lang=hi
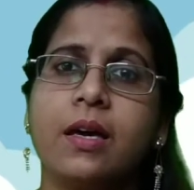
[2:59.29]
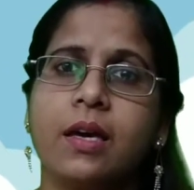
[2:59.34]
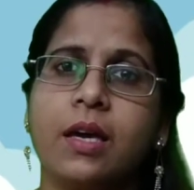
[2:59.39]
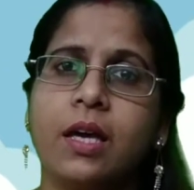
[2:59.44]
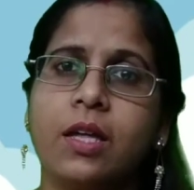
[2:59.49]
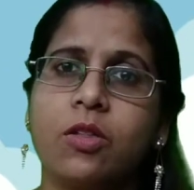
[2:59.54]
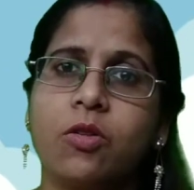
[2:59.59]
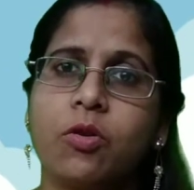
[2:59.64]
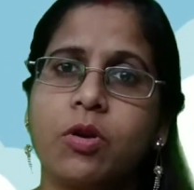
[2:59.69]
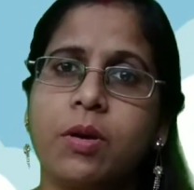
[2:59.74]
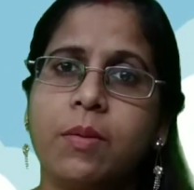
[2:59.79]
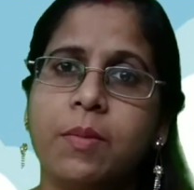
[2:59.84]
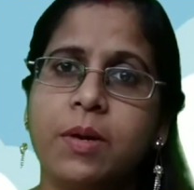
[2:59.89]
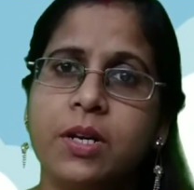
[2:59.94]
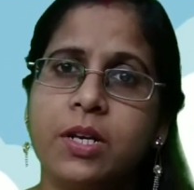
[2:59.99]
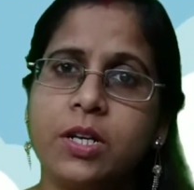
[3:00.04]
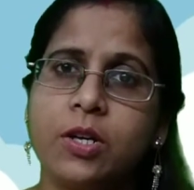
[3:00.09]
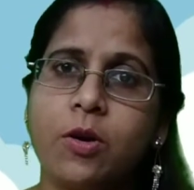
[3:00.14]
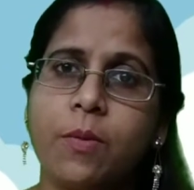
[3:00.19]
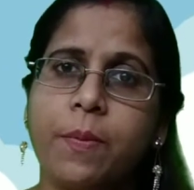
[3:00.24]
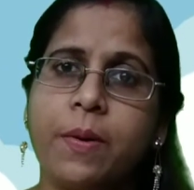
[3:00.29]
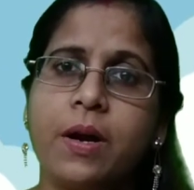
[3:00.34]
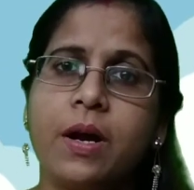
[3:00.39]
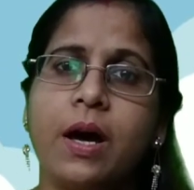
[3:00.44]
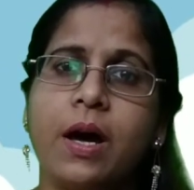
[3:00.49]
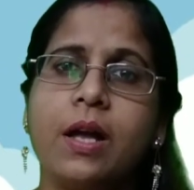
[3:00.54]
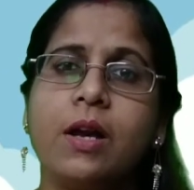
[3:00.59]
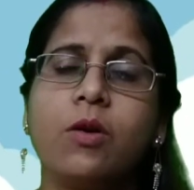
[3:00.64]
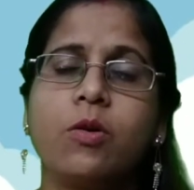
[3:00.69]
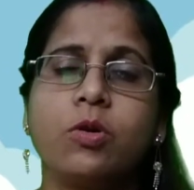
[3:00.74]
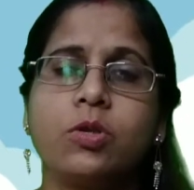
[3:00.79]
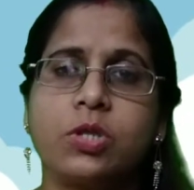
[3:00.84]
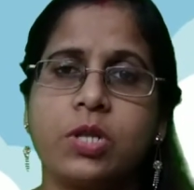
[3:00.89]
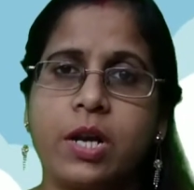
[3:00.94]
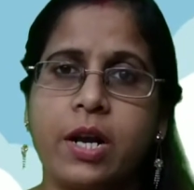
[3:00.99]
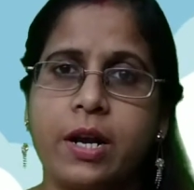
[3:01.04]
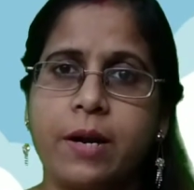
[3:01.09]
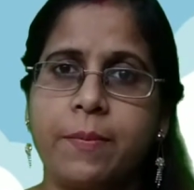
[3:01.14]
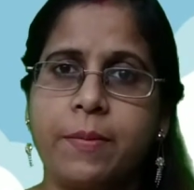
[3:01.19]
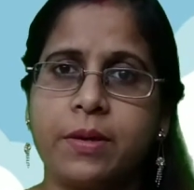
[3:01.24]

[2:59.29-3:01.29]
खेतों की मिट्टी के ऊपर हल को चलाना